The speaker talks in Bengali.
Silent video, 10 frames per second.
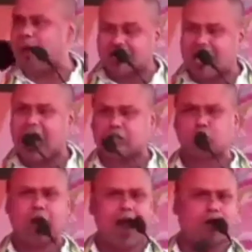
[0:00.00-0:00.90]
মাথার
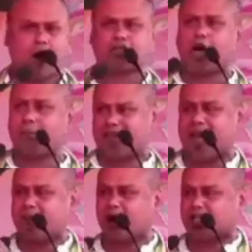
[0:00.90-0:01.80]
চুলের কসম
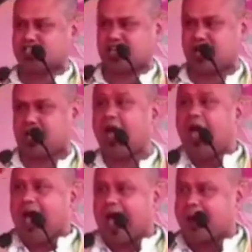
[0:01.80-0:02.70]
কে বলছি এই